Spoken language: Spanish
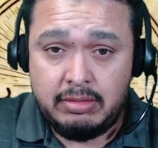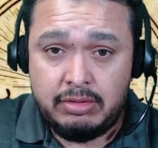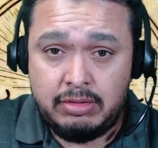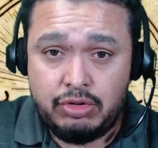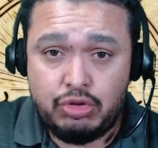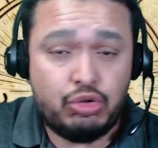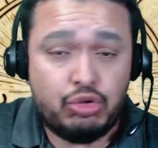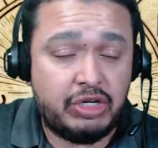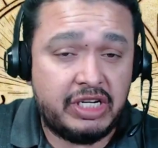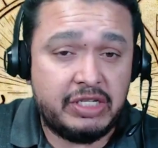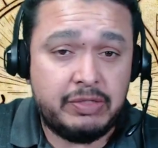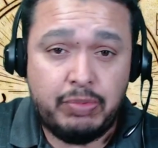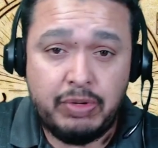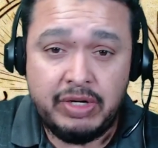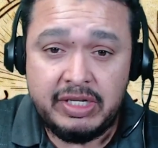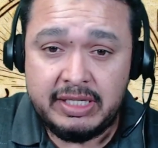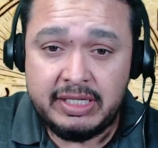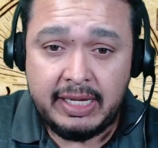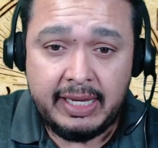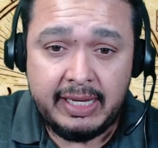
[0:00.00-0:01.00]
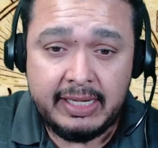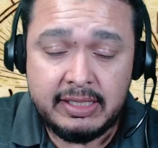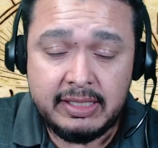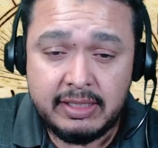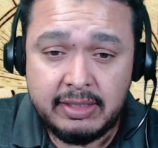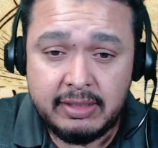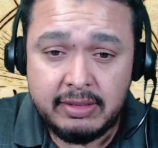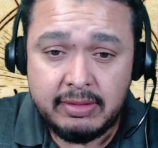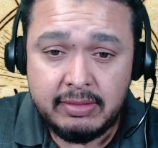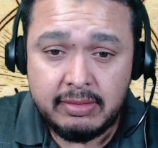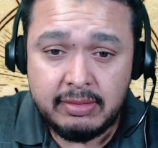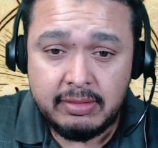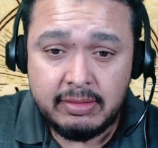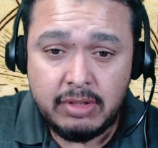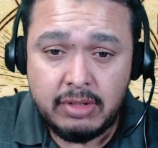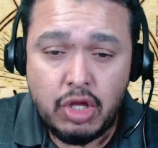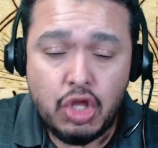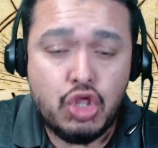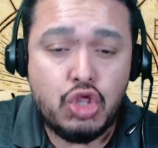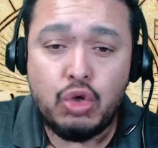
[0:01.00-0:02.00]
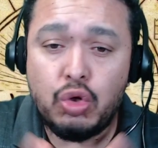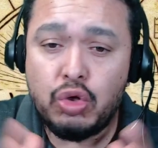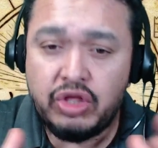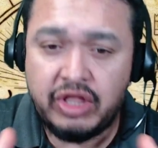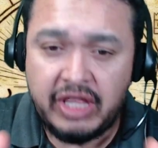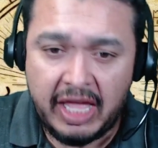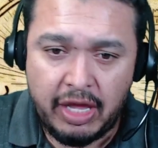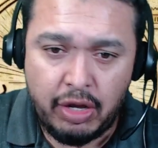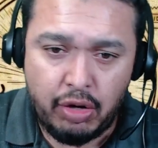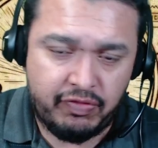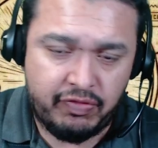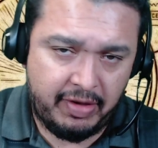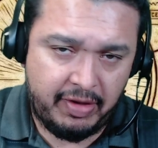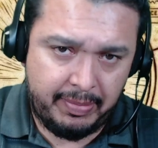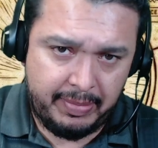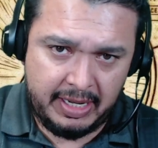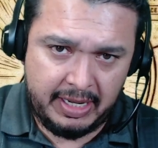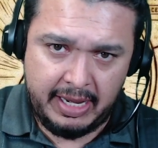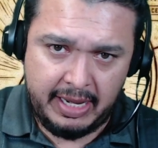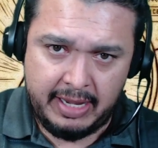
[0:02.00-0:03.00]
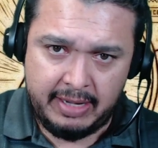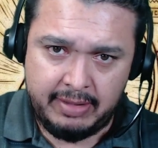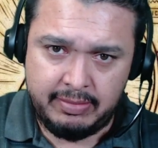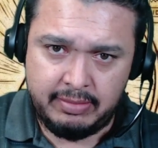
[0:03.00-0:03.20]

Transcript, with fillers: Su respuesta es, no tengo familia.